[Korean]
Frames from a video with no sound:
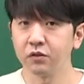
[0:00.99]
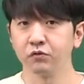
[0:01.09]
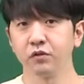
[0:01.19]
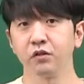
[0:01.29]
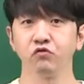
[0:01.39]

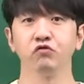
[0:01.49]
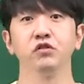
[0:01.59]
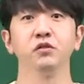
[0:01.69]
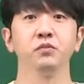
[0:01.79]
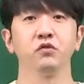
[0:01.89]
전국의
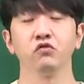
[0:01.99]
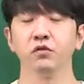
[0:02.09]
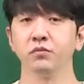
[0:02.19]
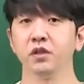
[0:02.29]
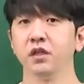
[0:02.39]
9급
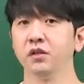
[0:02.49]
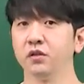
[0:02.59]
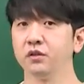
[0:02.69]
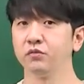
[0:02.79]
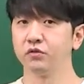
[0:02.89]
수험생
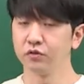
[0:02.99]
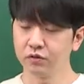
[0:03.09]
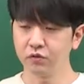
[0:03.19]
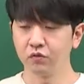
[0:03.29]
여러분.